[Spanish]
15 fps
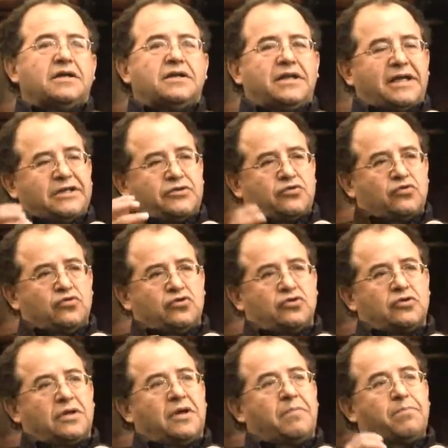de
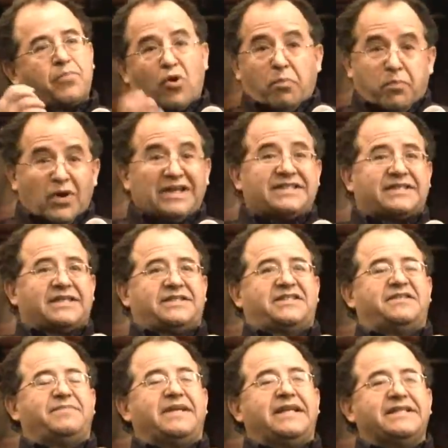sus eh, propuestas
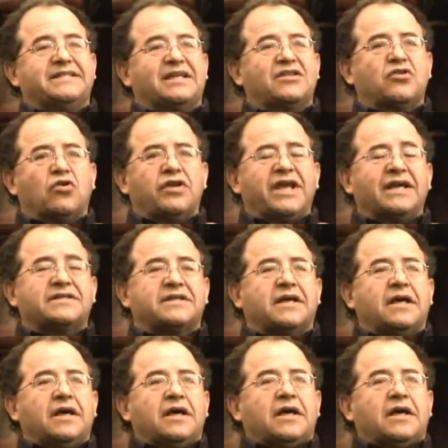civilizatorias